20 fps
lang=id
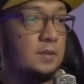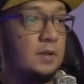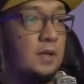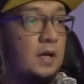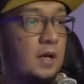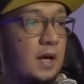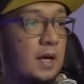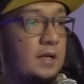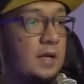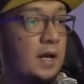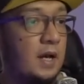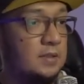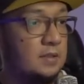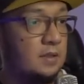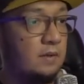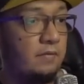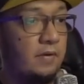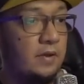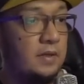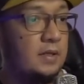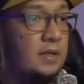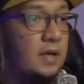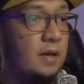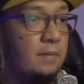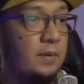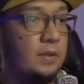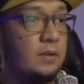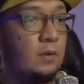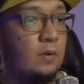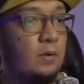eh, ada
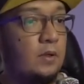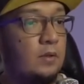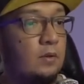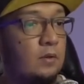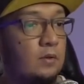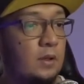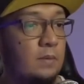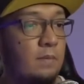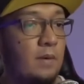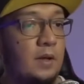Castlevania, Metroid, Dr.